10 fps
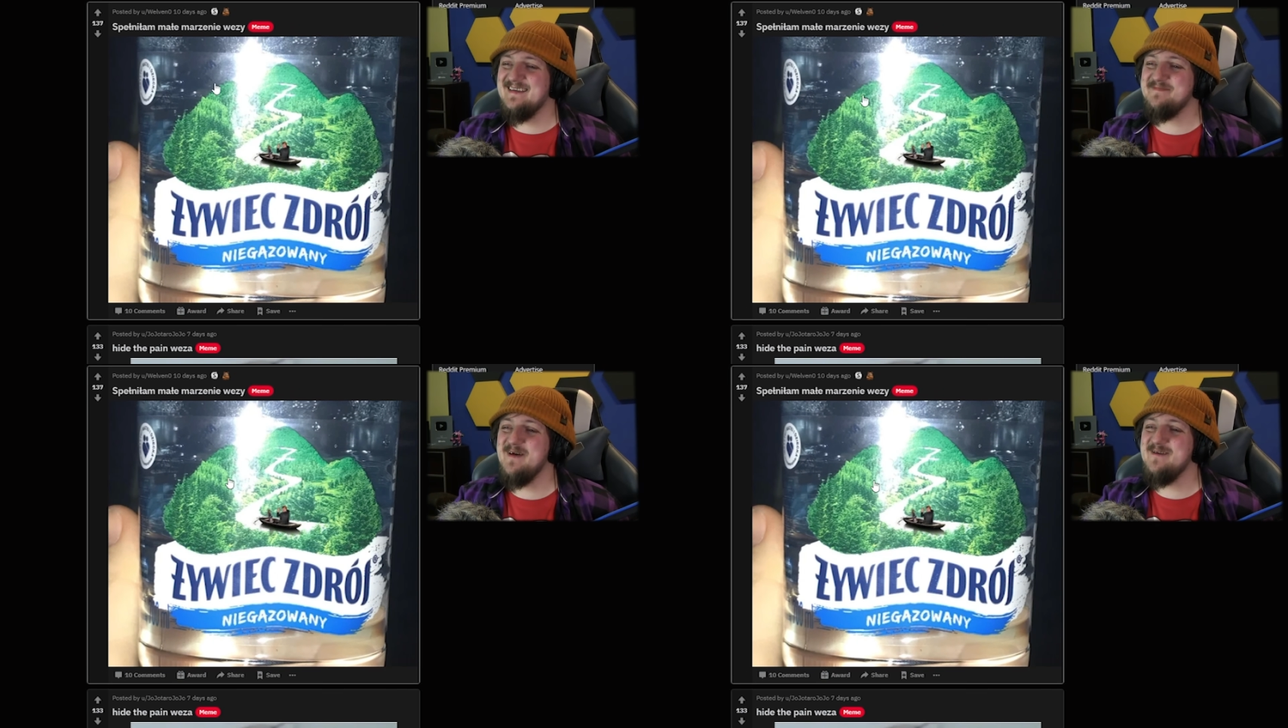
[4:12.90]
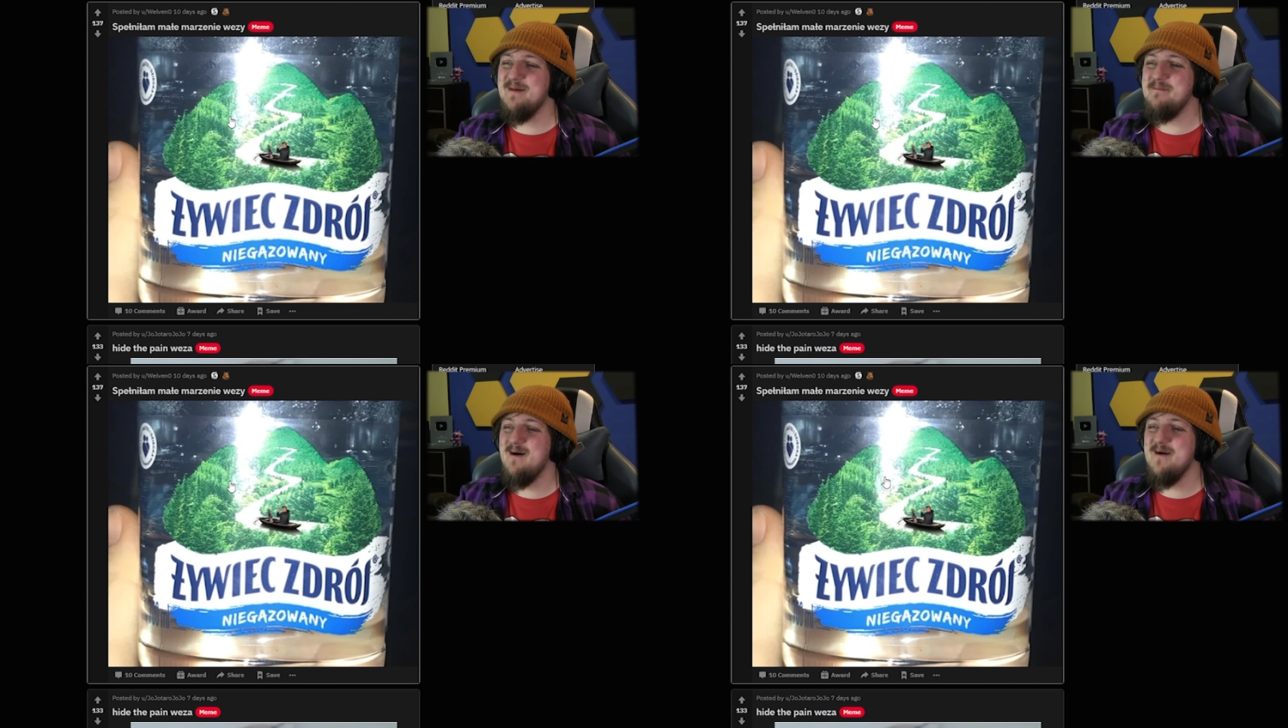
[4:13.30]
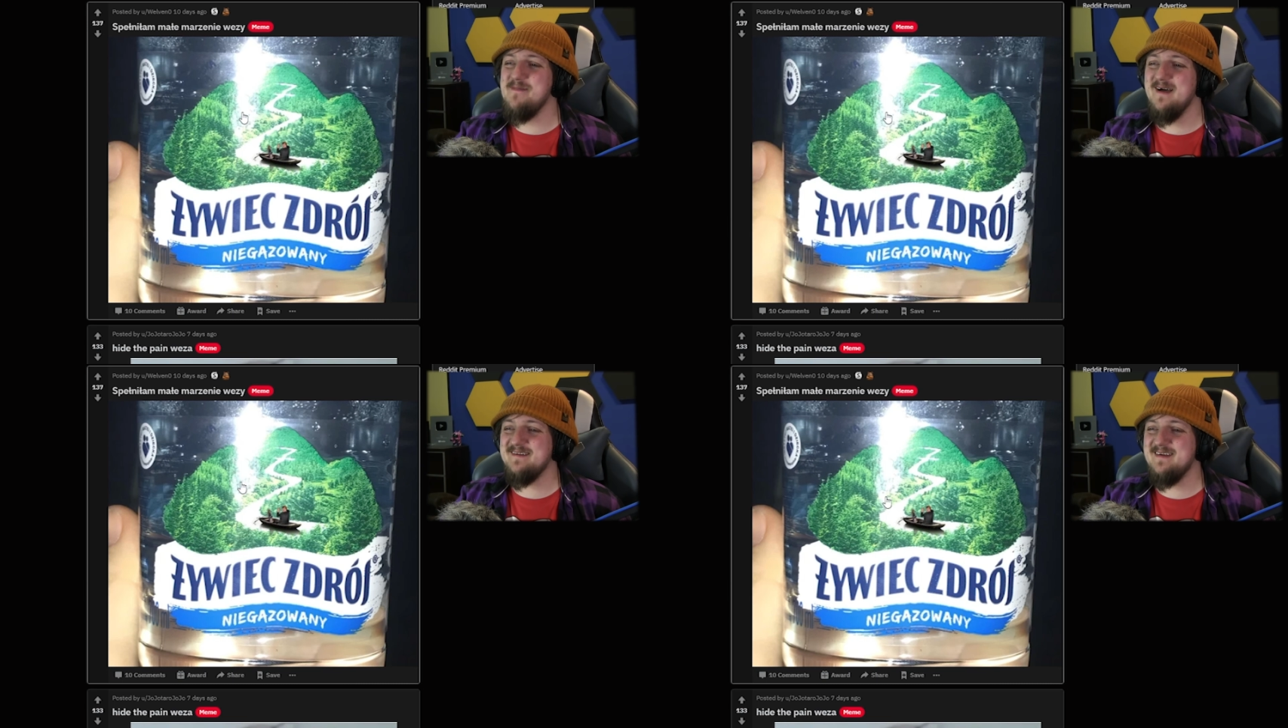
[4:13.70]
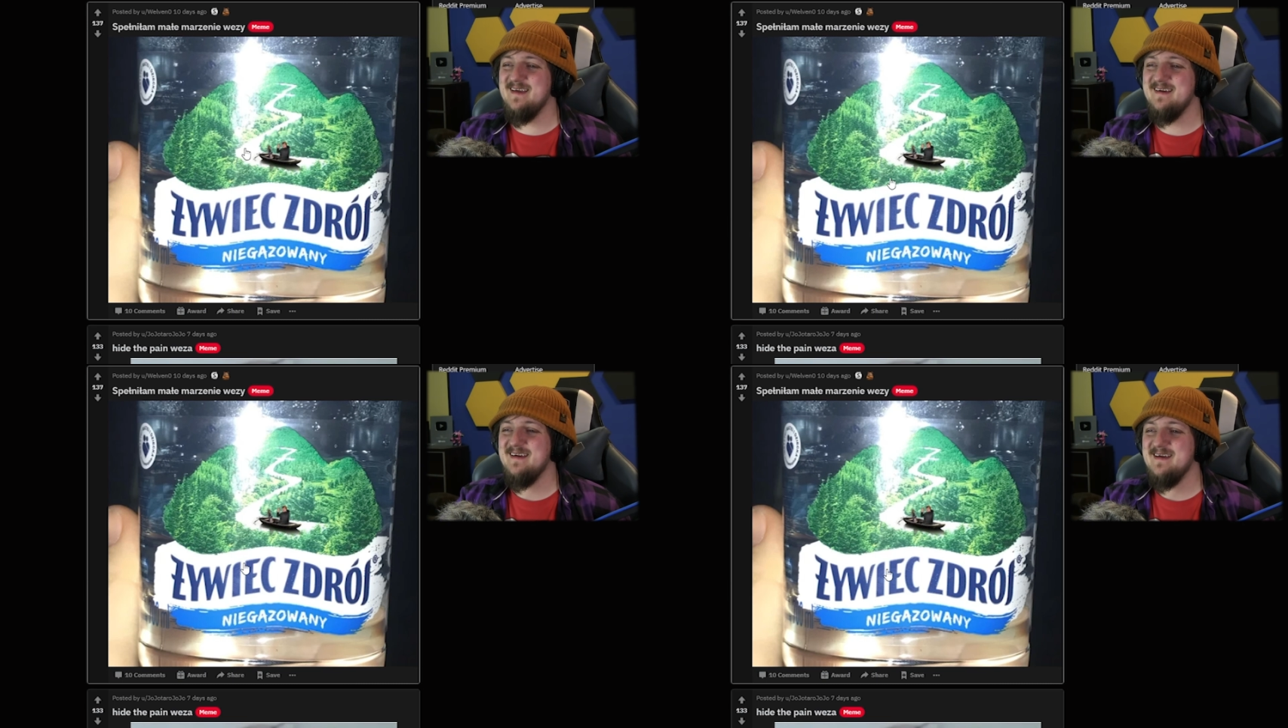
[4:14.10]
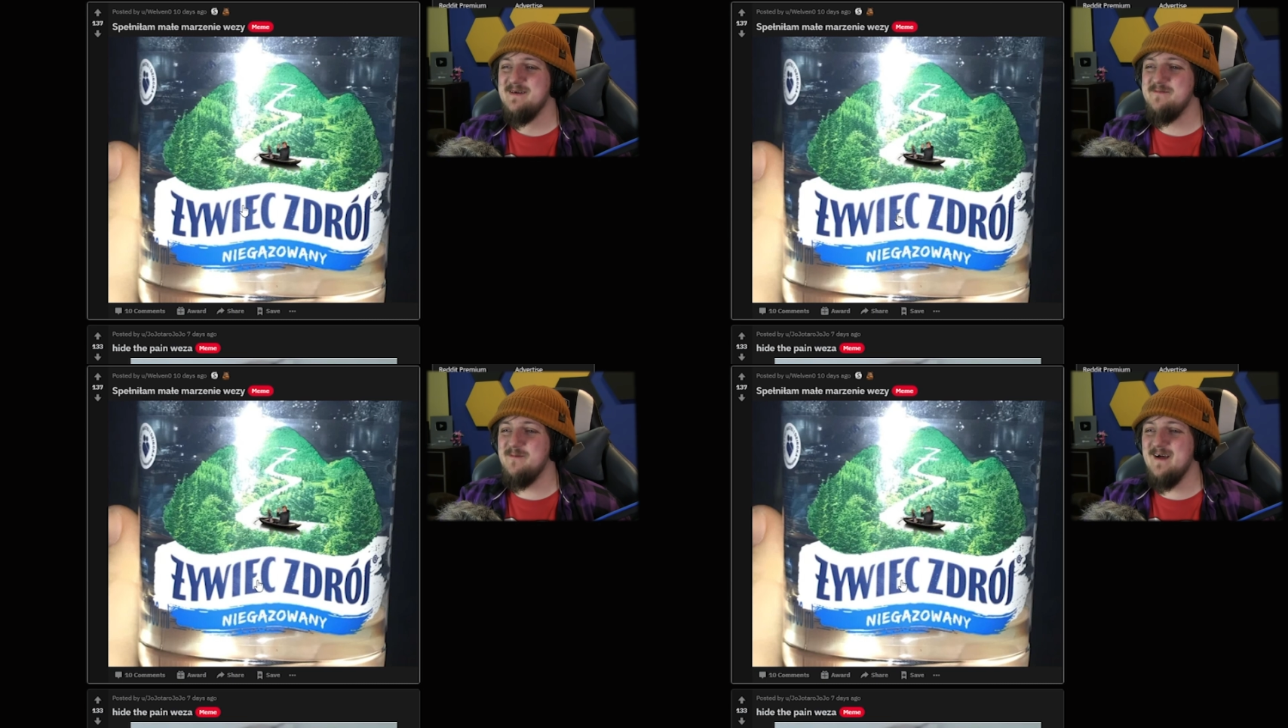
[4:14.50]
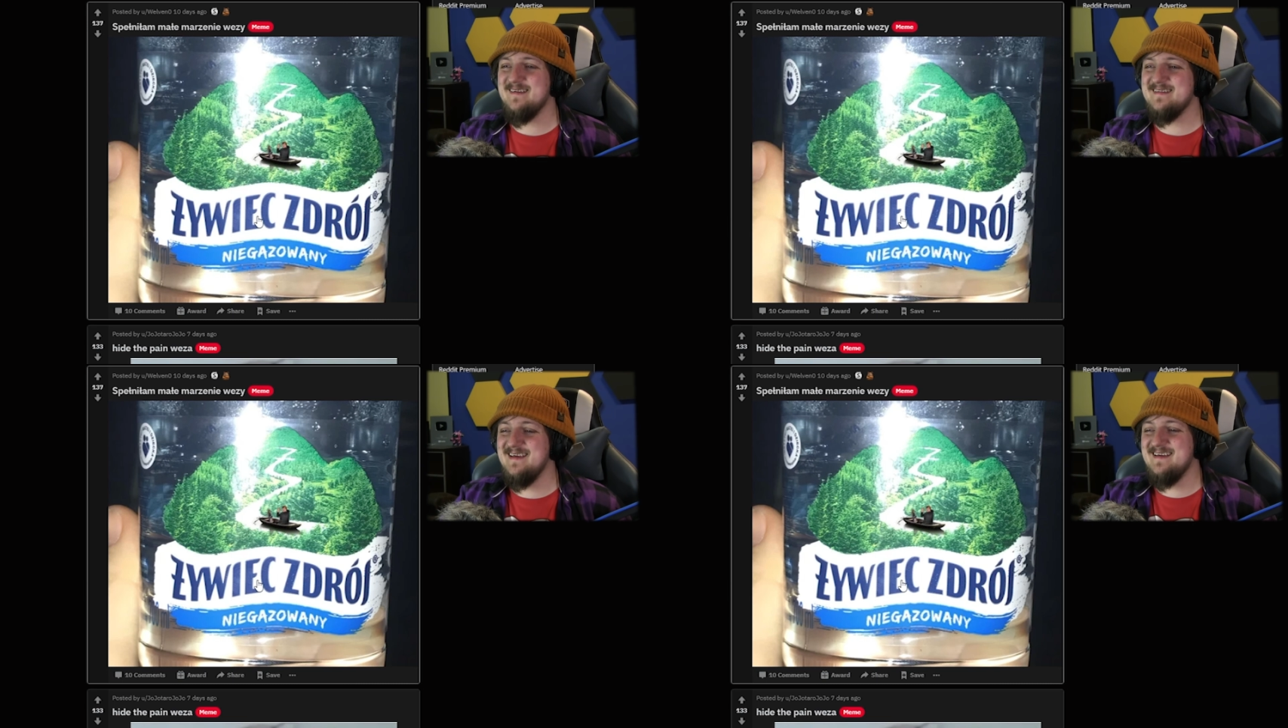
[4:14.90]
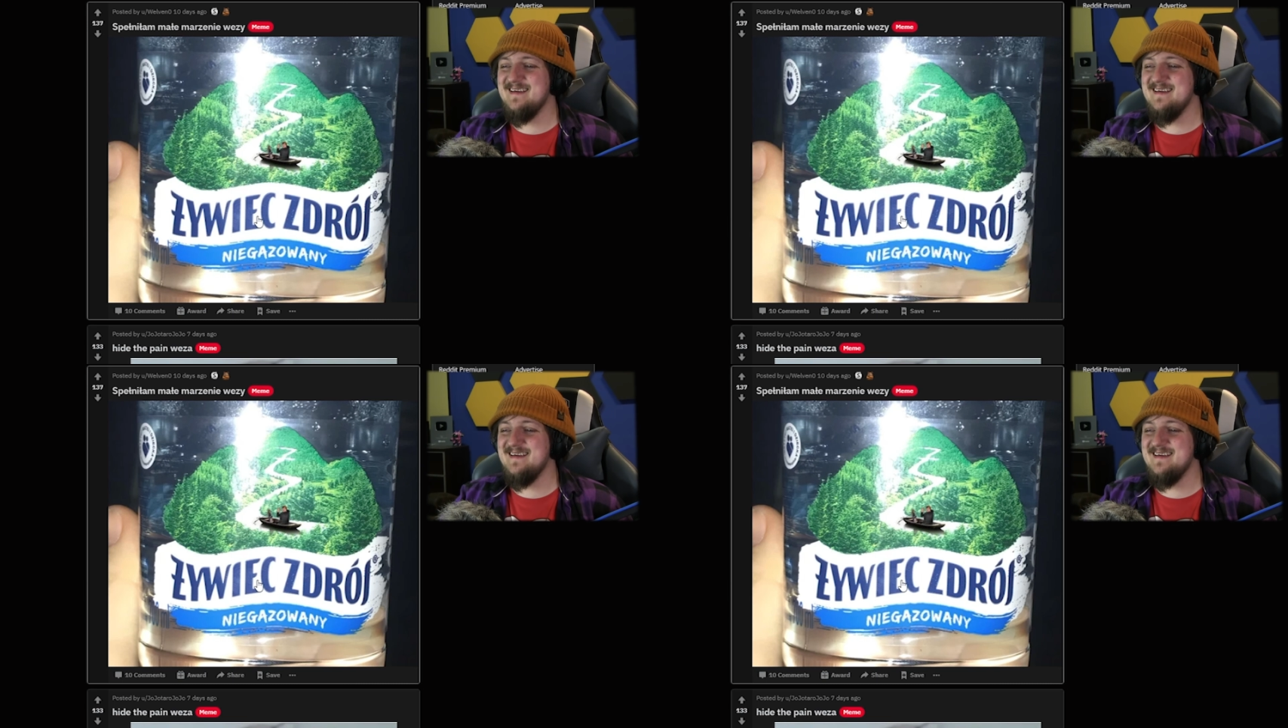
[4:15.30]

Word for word: Spełniam małe marzenie łez.